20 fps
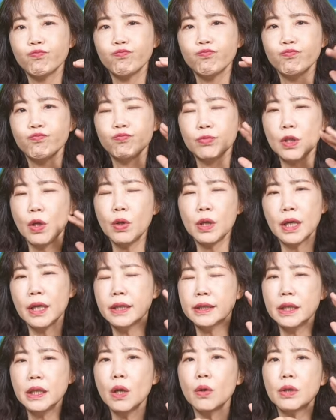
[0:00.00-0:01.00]
嗯，有
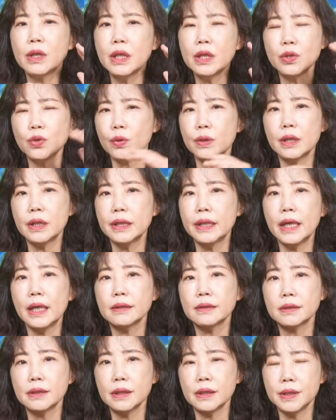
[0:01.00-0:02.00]
可能有各种各
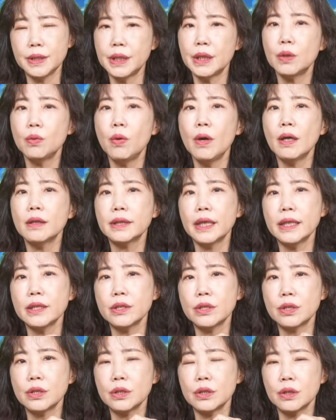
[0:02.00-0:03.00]
样的情况，
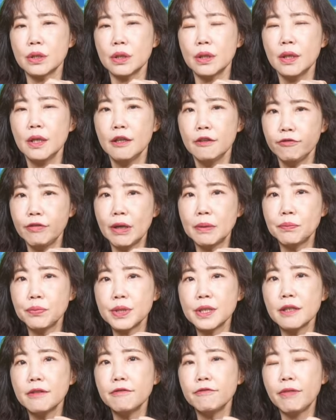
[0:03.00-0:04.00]
但是防
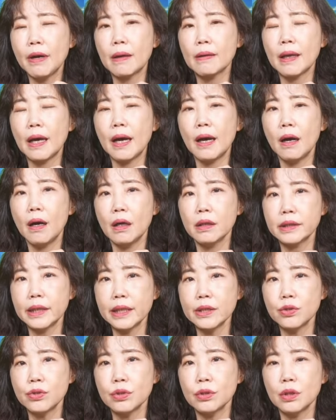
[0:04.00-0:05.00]
不胜防啦。哈。
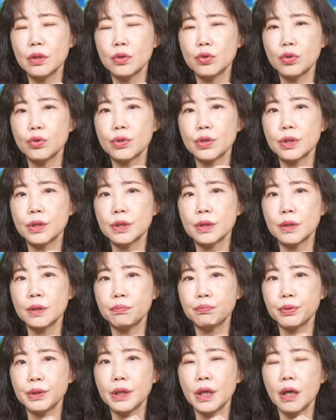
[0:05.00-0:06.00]
但是呢，就
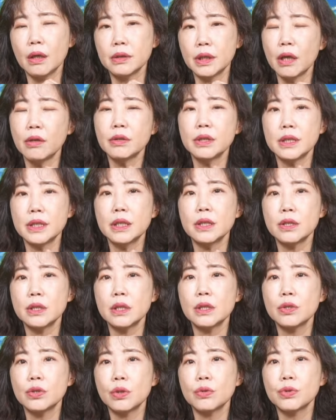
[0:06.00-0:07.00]
是不要掉以轻
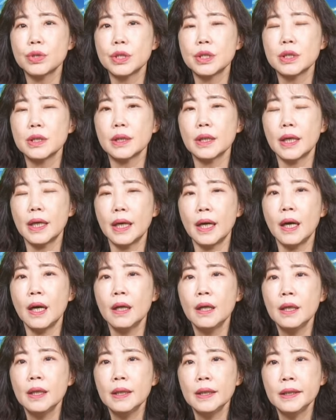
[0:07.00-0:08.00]
心就是了啊。